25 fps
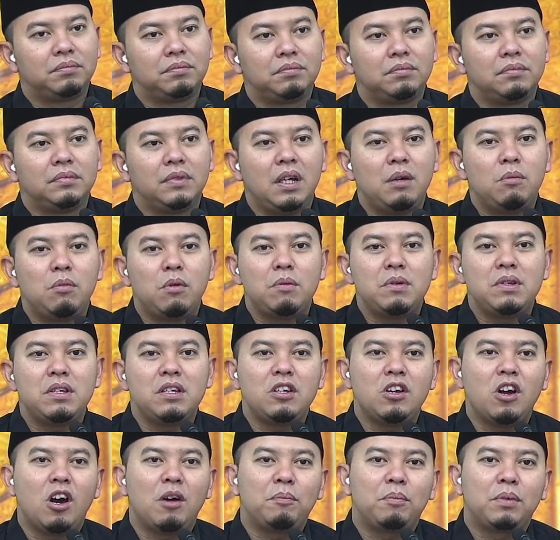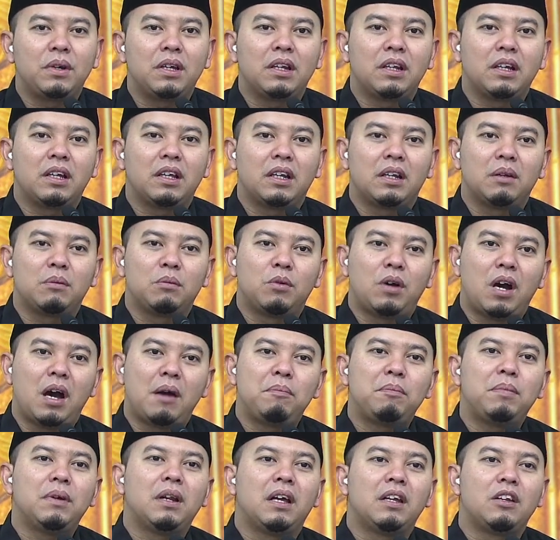Ibu bisa jawab kira-kira Bu,
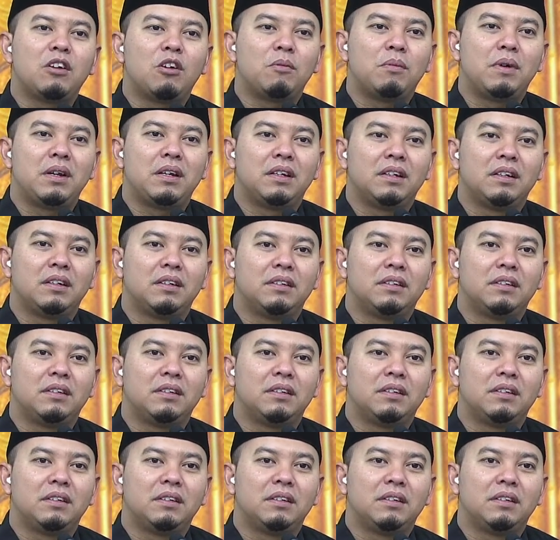apalah jawabannya?